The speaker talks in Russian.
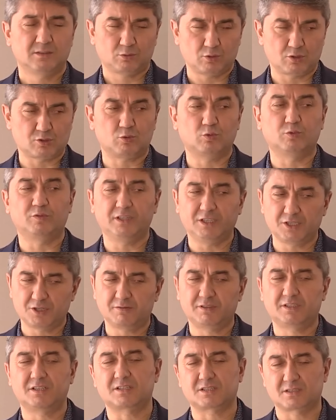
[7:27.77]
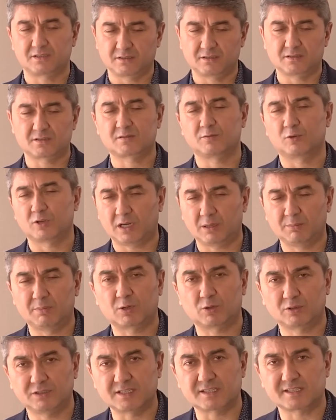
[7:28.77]
то есть увеличивайте свой
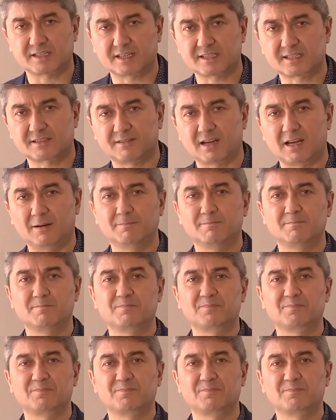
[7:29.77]
оборотные средства.